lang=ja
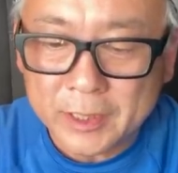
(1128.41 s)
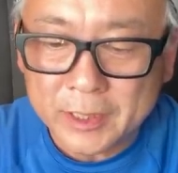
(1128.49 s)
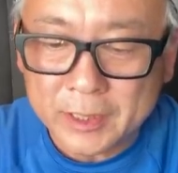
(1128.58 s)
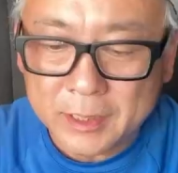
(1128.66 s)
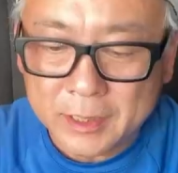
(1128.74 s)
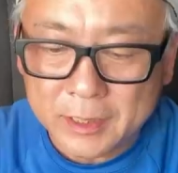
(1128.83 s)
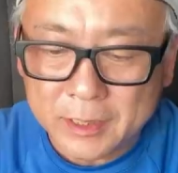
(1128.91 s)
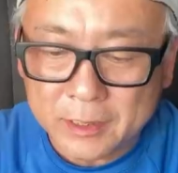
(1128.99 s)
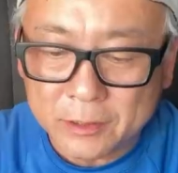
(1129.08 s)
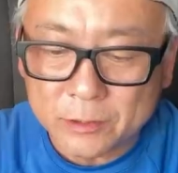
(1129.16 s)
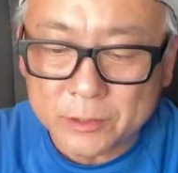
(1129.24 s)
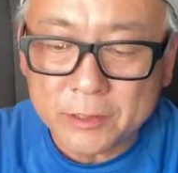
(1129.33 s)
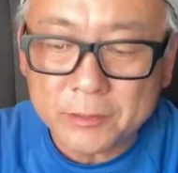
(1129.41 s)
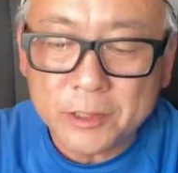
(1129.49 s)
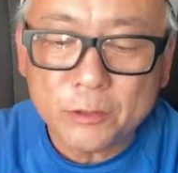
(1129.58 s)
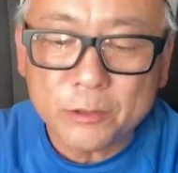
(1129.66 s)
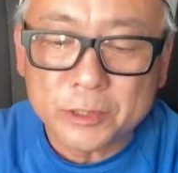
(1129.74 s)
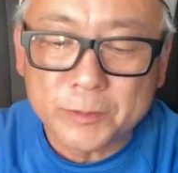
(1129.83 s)
えー、っと、作品
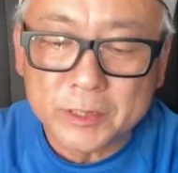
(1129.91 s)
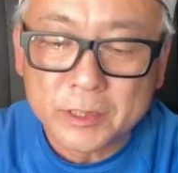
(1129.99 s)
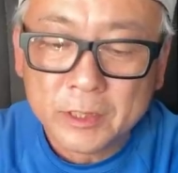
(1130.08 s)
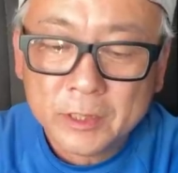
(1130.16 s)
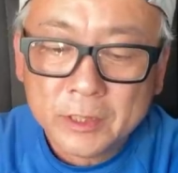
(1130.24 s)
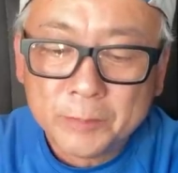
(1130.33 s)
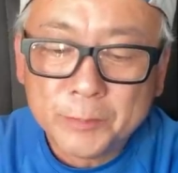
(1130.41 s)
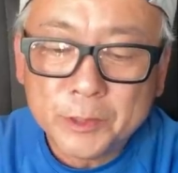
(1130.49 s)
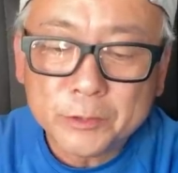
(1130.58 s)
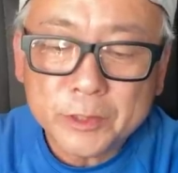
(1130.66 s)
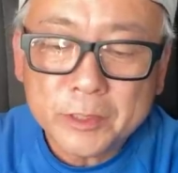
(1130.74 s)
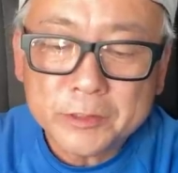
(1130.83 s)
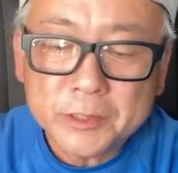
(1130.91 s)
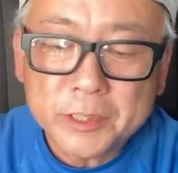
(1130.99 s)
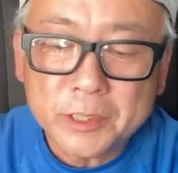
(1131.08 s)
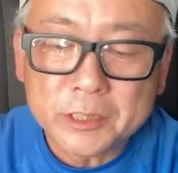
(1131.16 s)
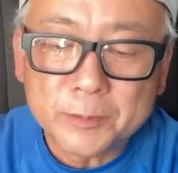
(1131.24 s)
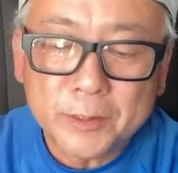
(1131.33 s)
投稿します。ミノルと XD
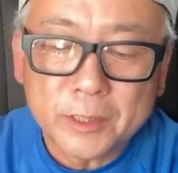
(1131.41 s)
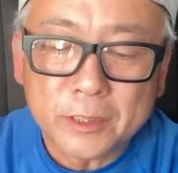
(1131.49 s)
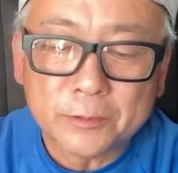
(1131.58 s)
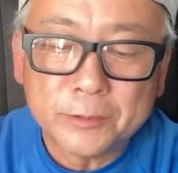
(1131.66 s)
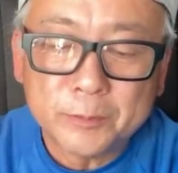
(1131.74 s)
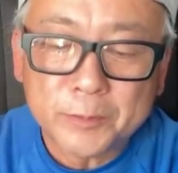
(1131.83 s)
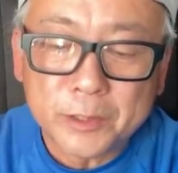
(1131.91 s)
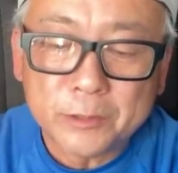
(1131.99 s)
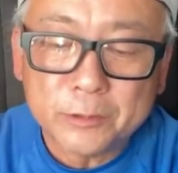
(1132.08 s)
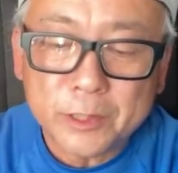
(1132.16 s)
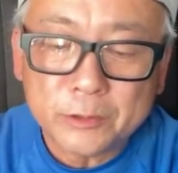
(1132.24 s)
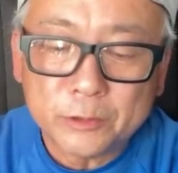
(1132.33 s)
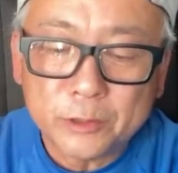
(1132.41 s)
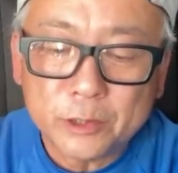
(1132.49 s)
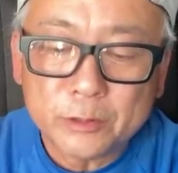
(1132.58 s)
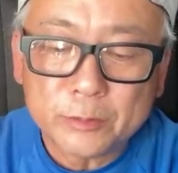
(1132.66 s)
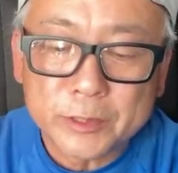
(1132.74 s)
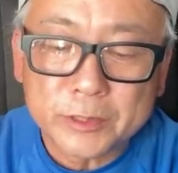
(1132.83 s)
に詰めていたフィルムがようやく取り終
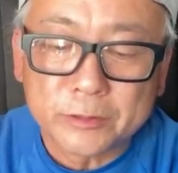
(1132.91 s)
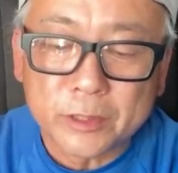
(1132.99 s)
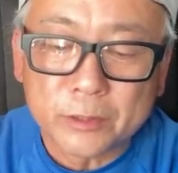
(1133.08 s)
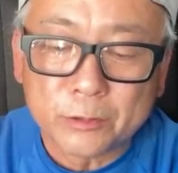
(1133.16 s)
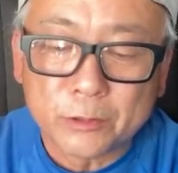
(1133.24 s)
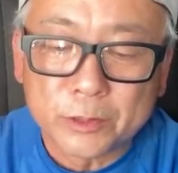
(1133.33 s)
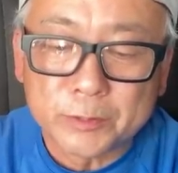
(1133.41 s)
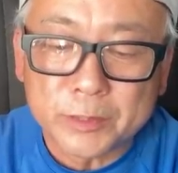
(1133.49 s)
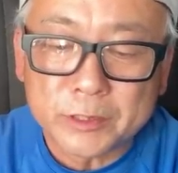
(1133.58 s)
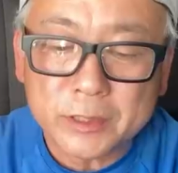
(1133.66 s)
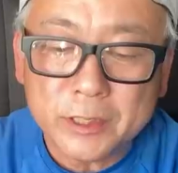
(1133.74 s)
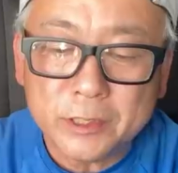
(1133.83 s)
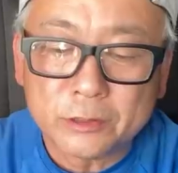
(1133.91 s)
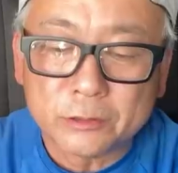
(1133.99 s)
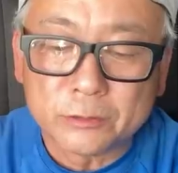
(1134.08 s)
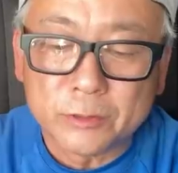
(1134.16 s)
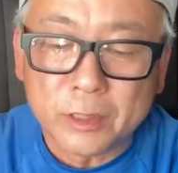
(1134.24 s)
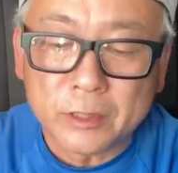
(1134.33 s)
わりましたので投稿します。
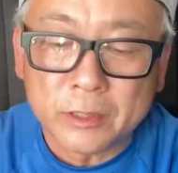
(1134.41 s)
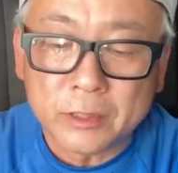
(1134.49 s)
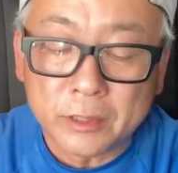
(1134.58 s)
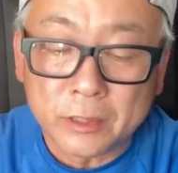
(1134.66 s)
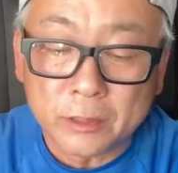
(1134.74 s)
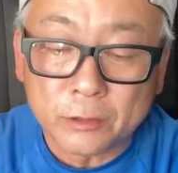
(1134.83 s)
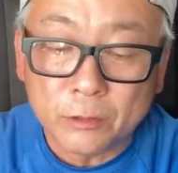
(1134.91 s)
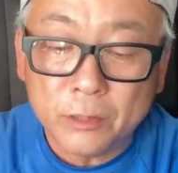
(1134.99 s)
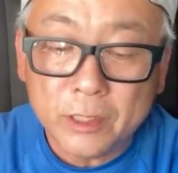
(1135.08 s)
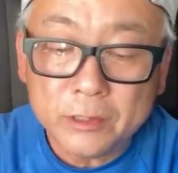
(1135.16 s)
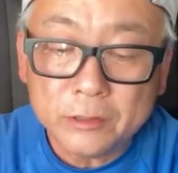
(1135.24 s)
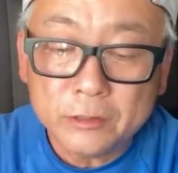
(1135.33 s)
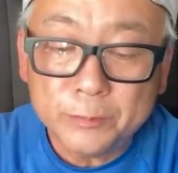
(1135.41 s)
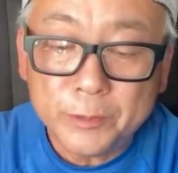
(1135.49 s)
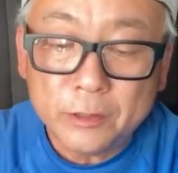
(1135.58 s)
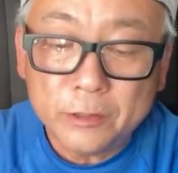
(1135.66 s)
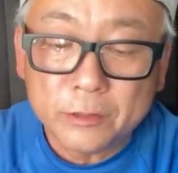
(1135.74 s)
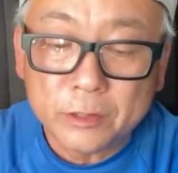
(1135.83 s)
タイトルは、えー、小春
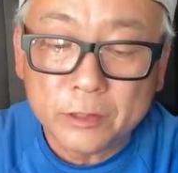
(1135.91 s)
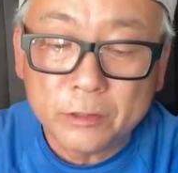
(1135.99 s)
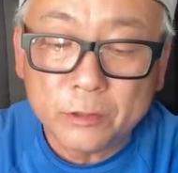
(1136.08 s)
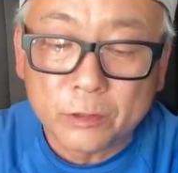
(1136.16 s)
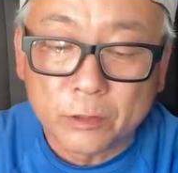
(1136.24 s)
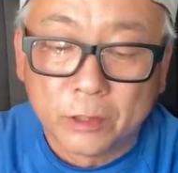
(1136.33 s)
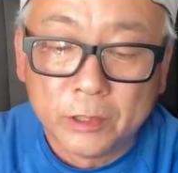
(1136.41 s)
日和の午後。